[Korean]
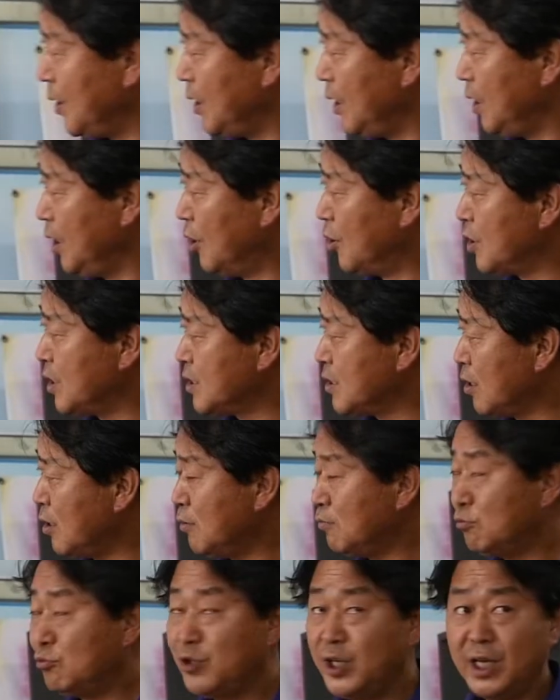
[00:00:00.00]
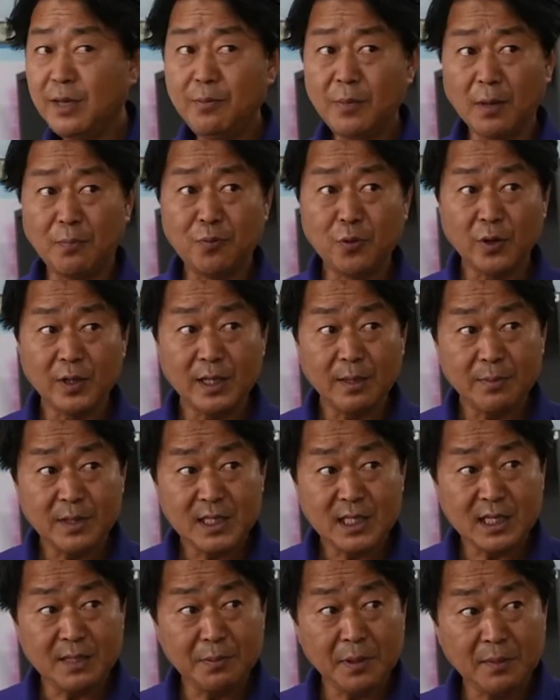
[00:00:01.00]
여기서 물이 몇 프로냐면
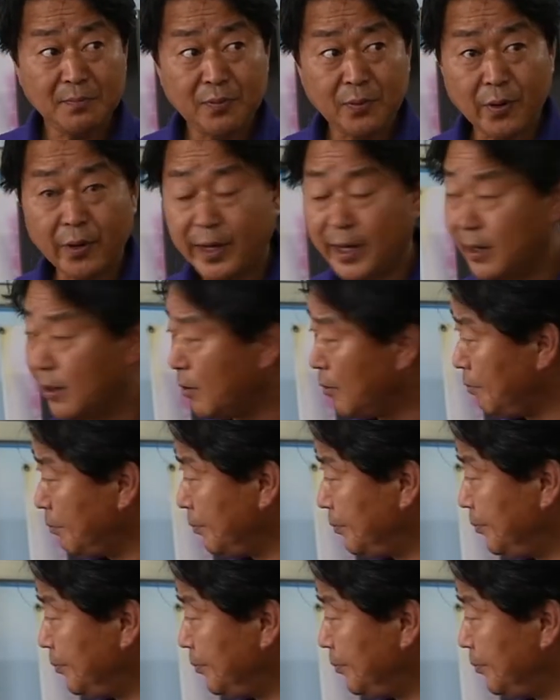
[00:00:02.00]
11%예요.